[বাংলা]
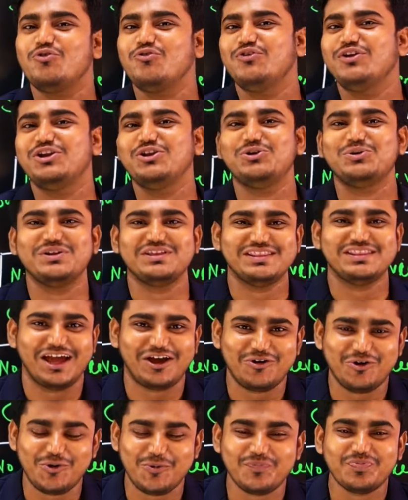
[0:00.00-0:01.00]
ভিডিওটি
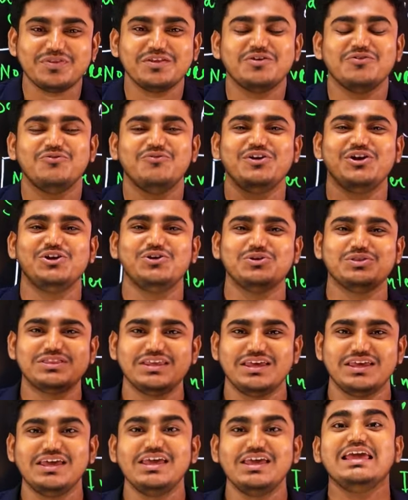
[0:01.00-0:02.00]
দেখো ভিডিওতে